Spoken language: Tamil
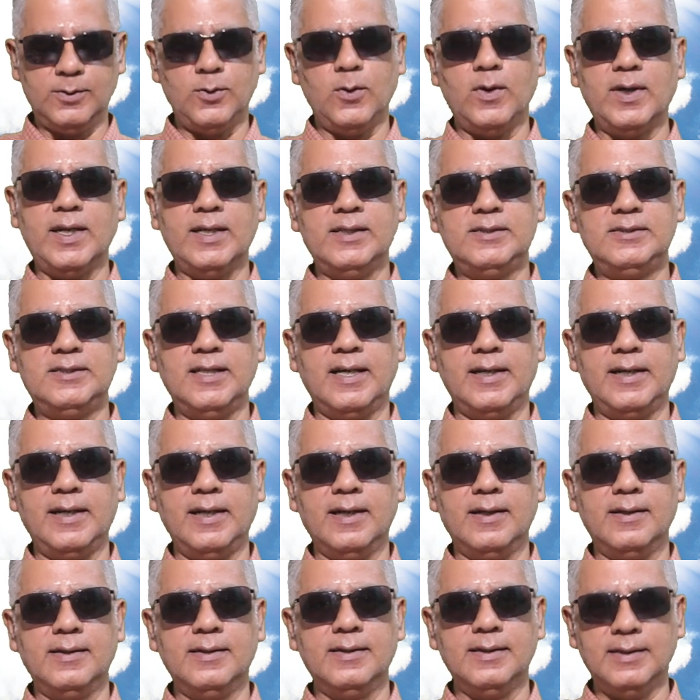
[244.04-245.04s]

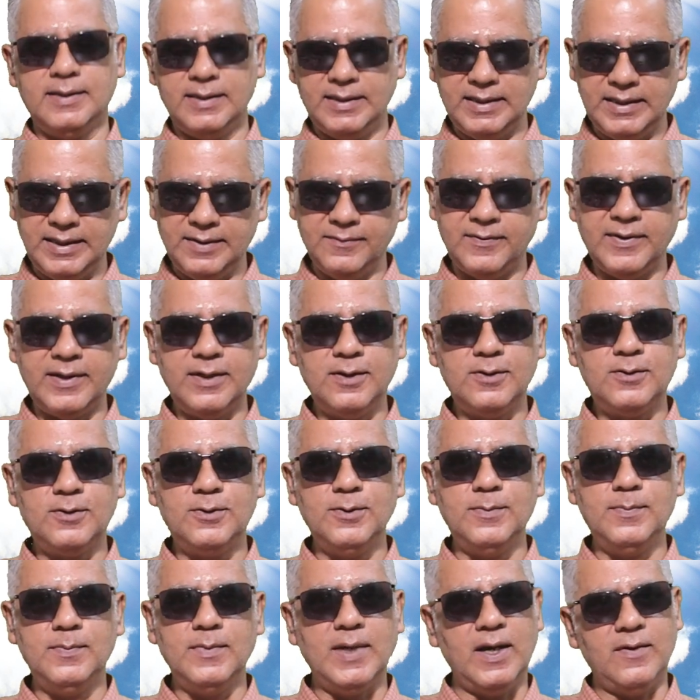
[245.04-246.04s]
துரோணாச்சாரியா
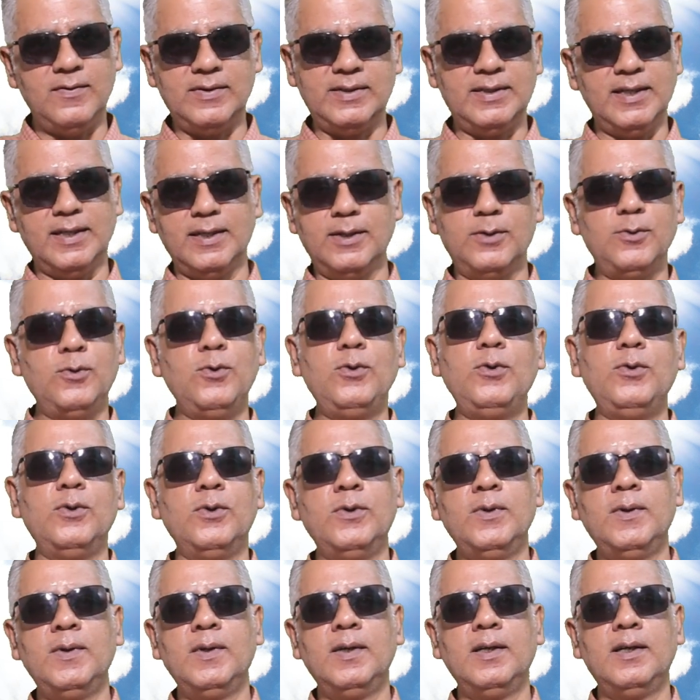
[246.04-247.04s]
இவனுக்கும் அவர் தானே குரு
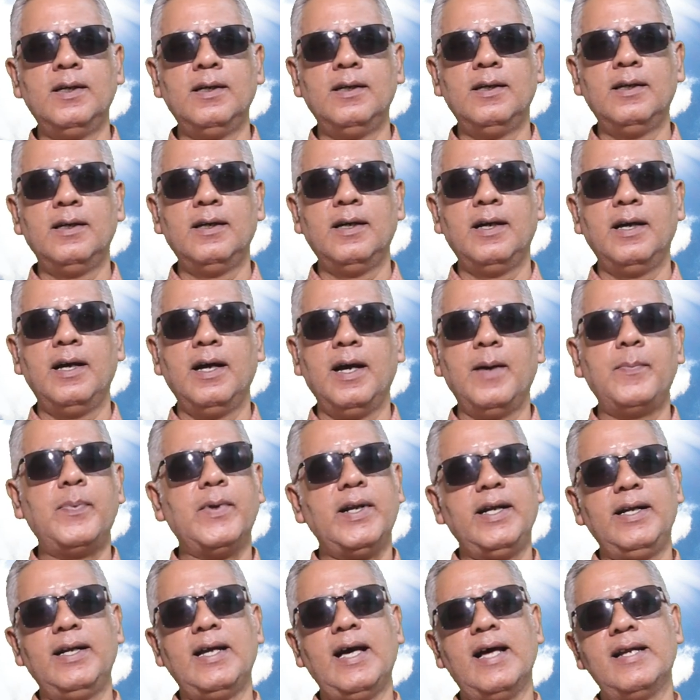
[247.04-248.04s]

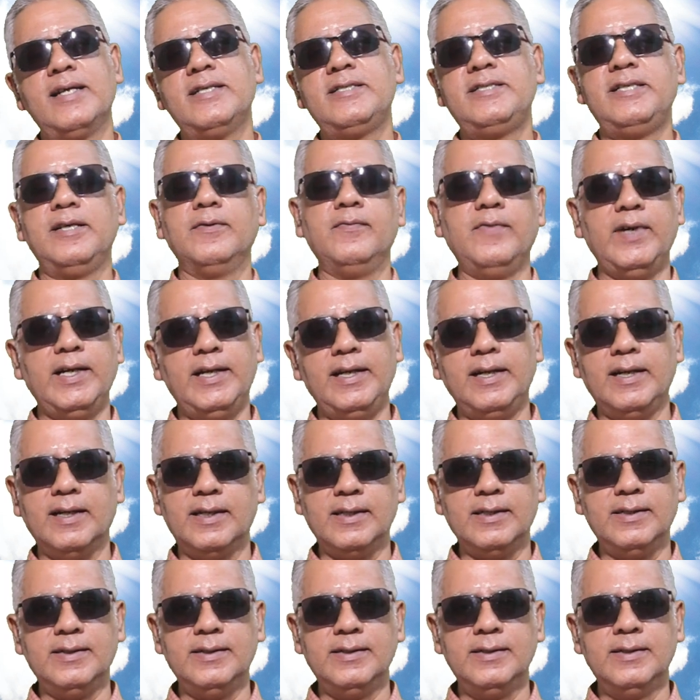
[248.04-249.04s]
அப்புறம் என்ன அலட்சியம் வேண்டி
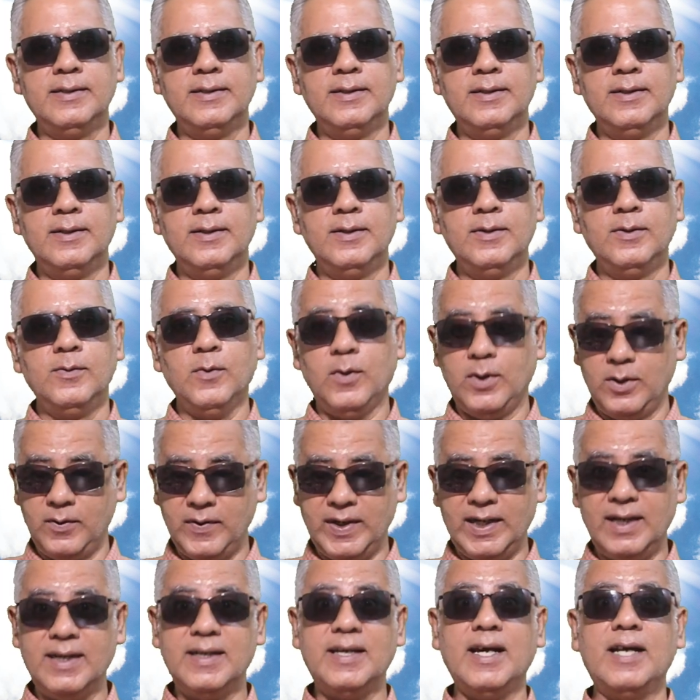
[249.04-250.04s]
கிடக்குது
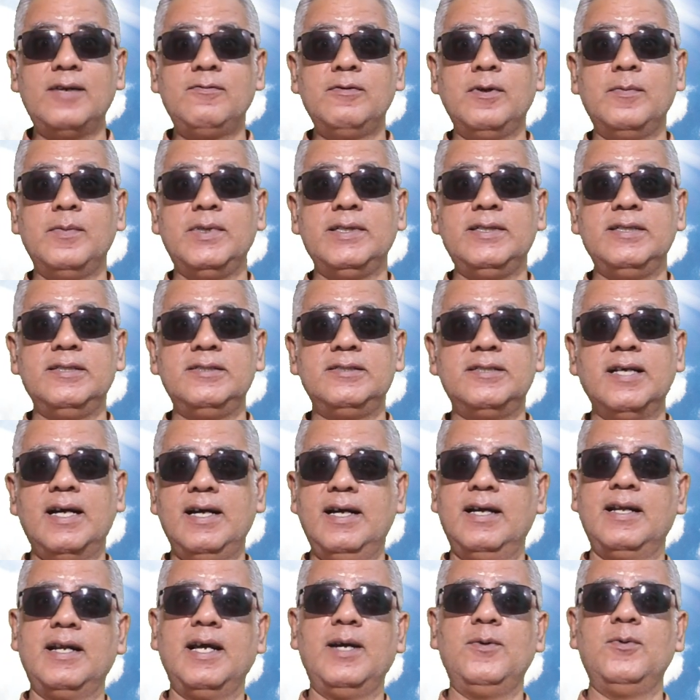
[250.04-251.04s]
ஒருவேளை கர்வம் வந்துச்சா
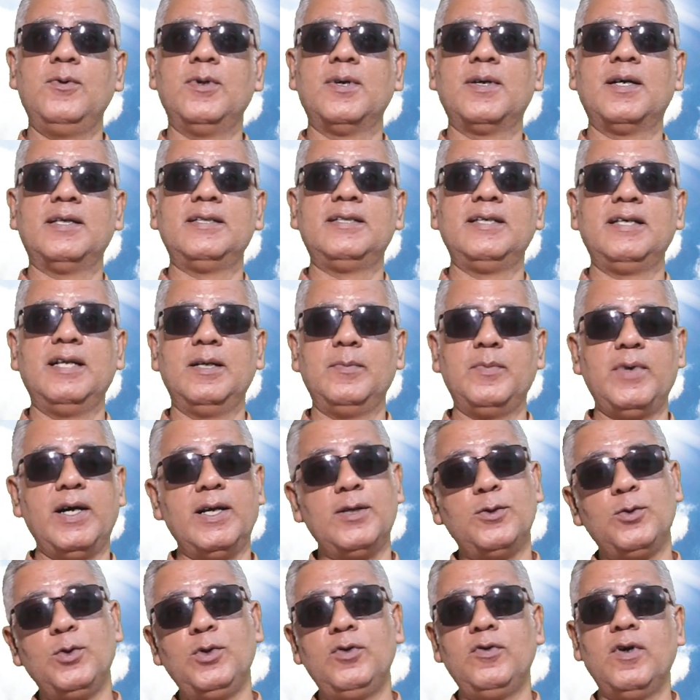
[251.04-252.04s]
நான் இவ்வளவு கத்துக்கின
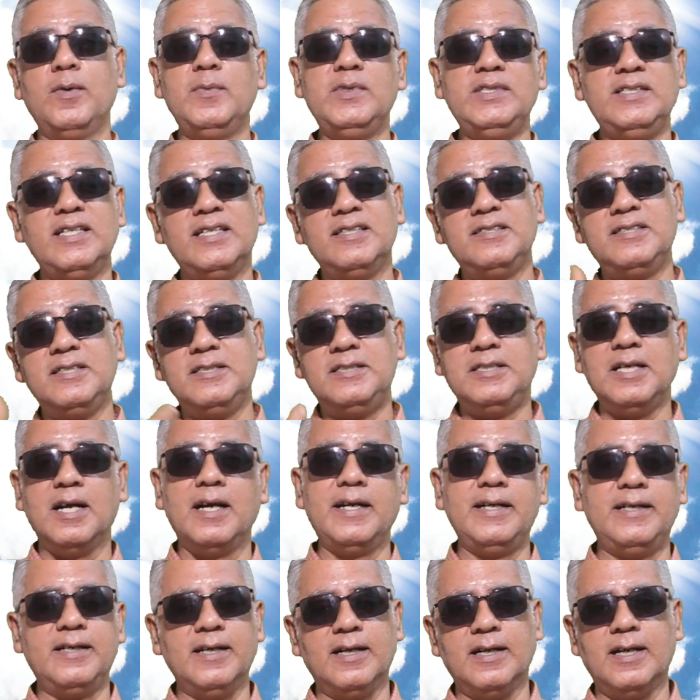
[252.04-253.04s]
பாரு குரு அமைஞ்சின சிஷ்யம்
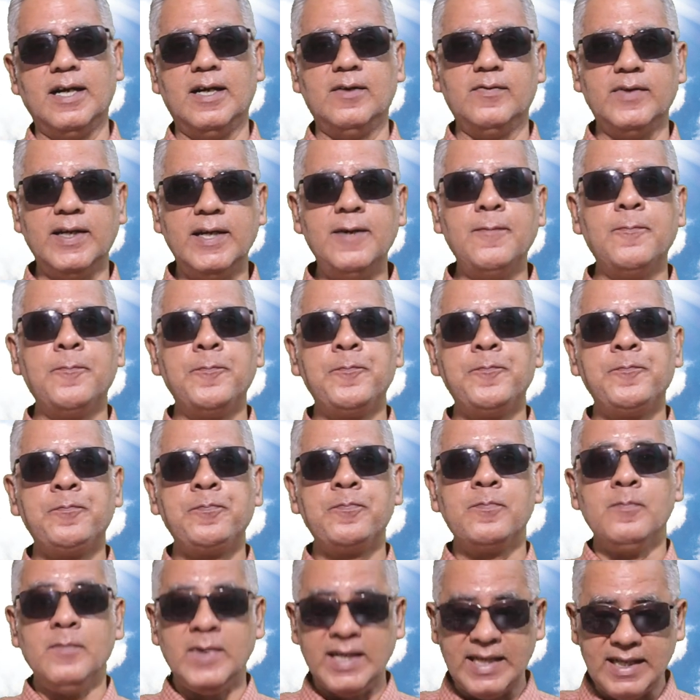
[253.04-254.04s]
ஆயிட்டான் அவன்
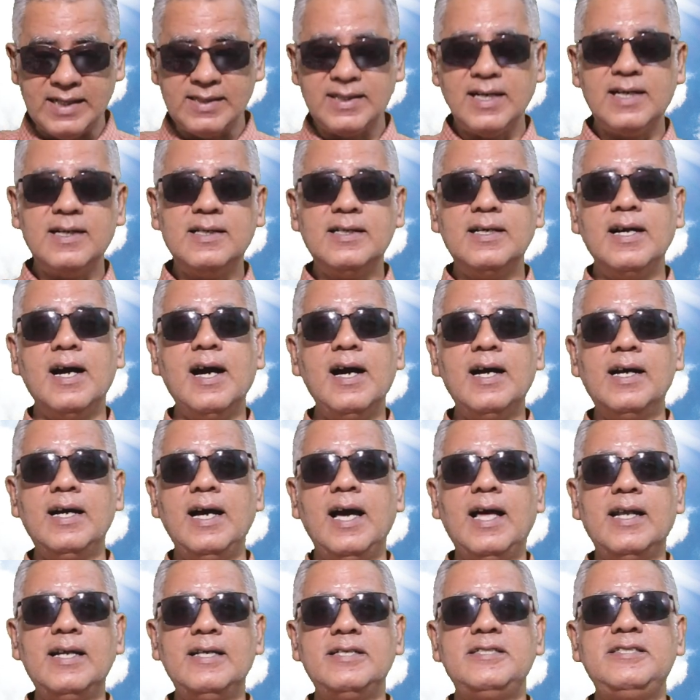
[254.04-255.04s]
எதற்காக
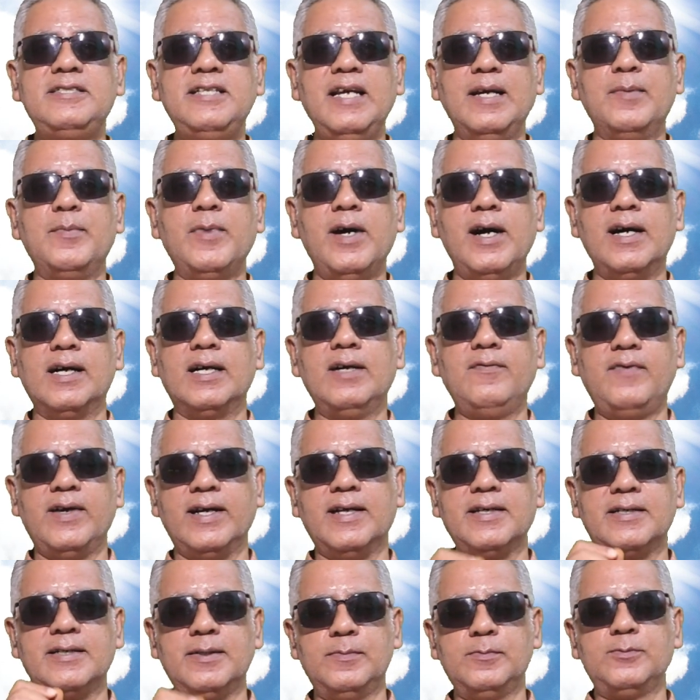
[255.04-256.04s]
அலட்சியமாக
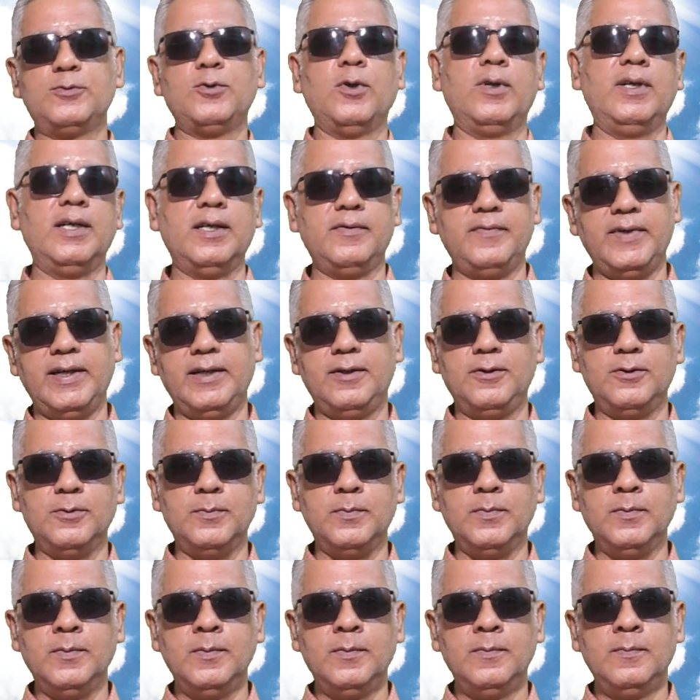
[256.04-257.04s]
வணக்கம் சொல்ல
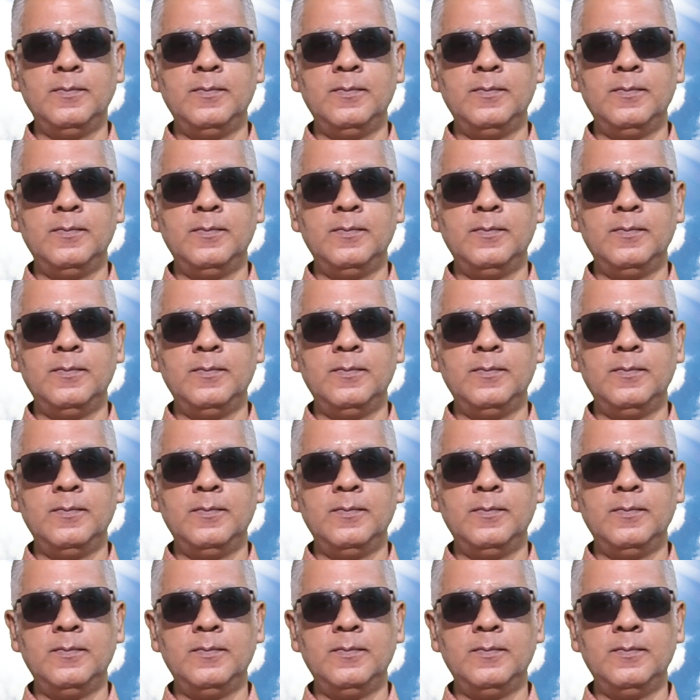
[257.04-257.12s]
வேண்டும்